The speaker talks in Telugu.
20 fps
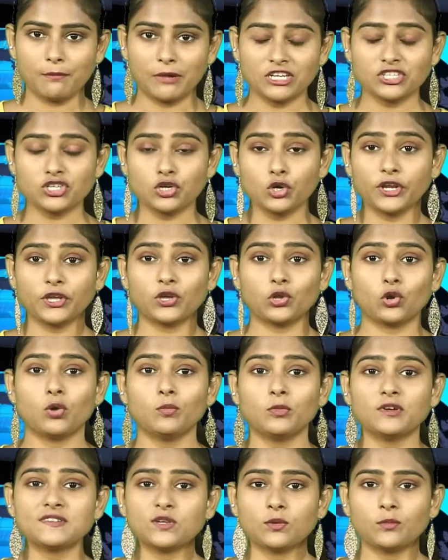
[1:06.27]
మనిషిలోని
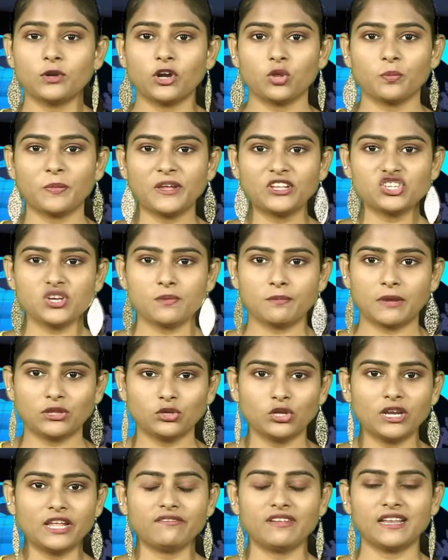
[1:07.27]
క్రోమోజోమ్లను పెంచే
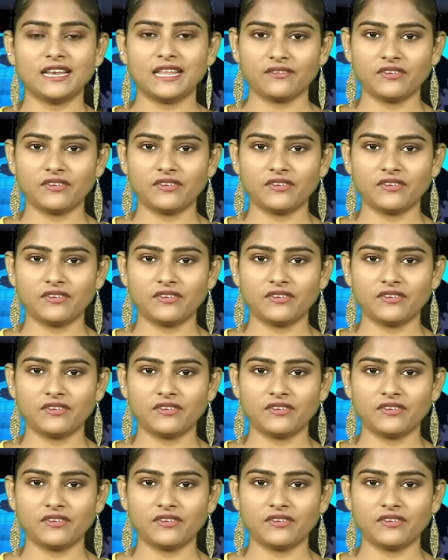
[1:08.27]
మందులేవీ